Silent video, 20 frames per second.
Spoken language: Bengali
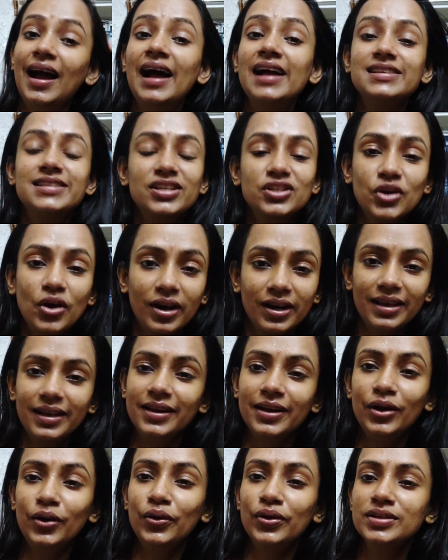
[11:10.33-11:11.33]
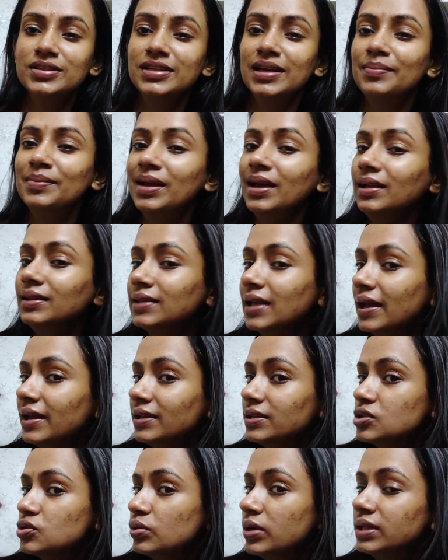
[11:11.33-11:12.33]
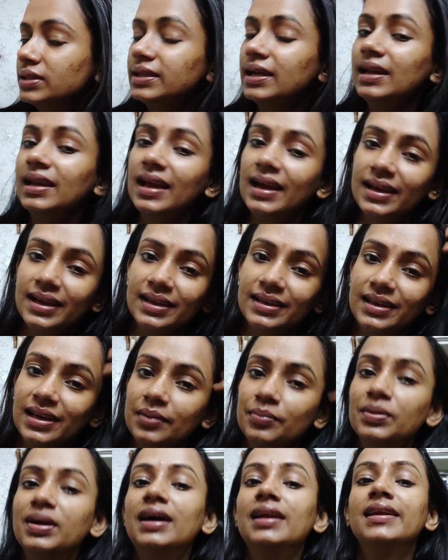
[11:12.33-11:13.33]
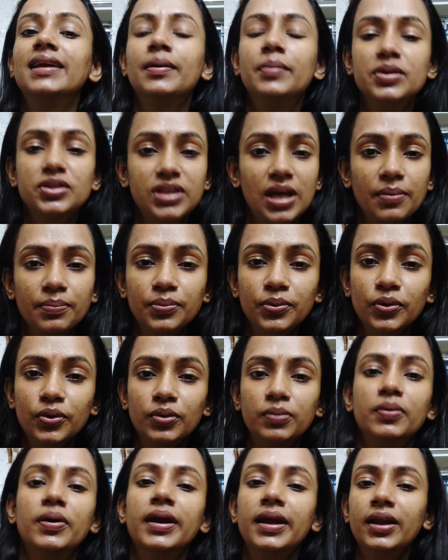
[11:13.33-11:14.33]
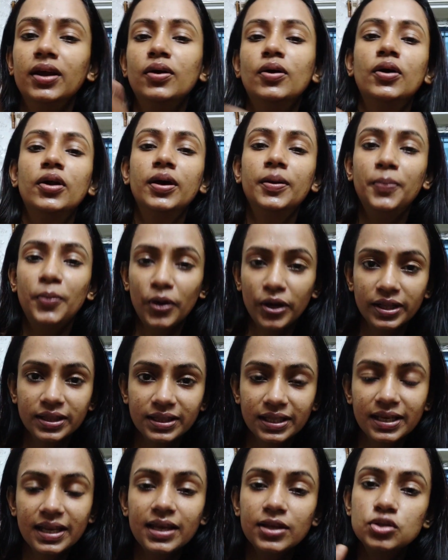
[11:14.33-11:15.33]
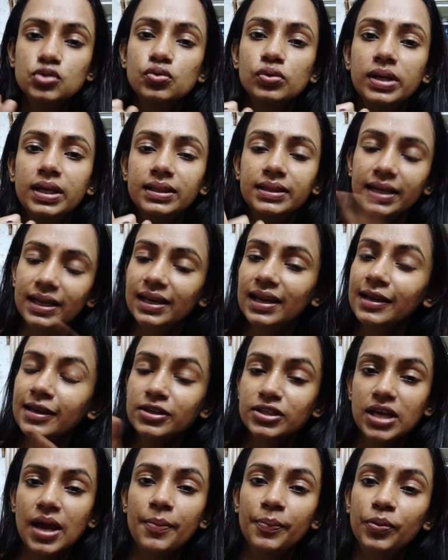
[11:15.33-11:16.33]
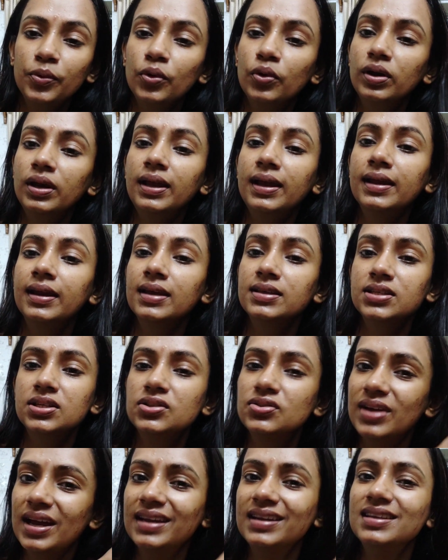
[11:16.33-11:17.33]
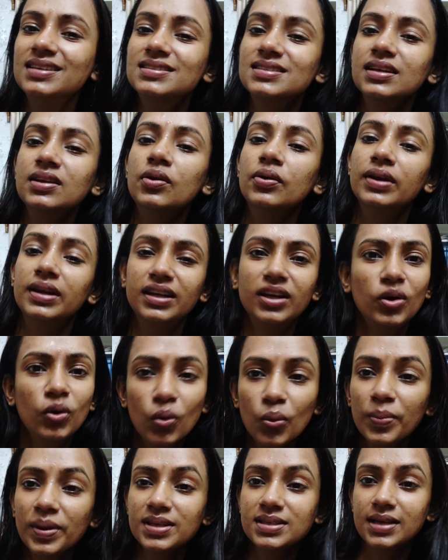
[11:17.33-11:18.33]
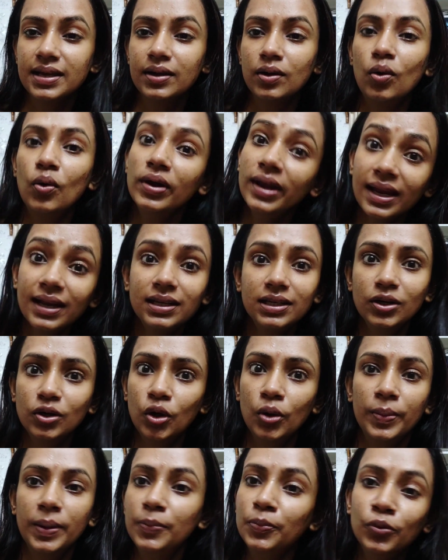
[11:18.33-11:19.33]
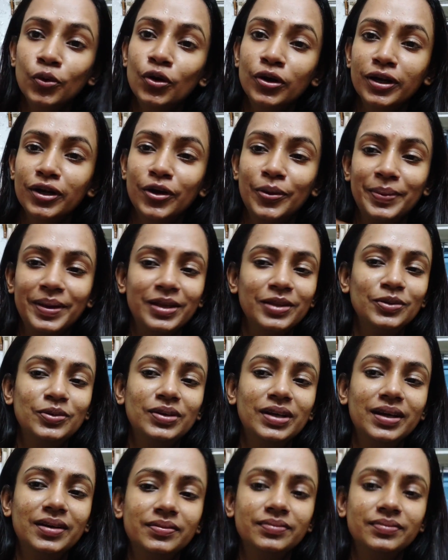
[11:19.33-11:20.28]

আজকে সকালে হেনা করেছিলাম না তাই চুলে তেল লাগিয়ে নিলাম কালকে আবার শ্যাম্পু করব হেনা করার পরের দিনে চুলে তেল লাগিয়ে শ্যাম্পু করলে হেনা যে ড্রাইনেসটা না অনেকটা কমে যায় অনেকটা কমে পুরোটা কমে কিন্তু না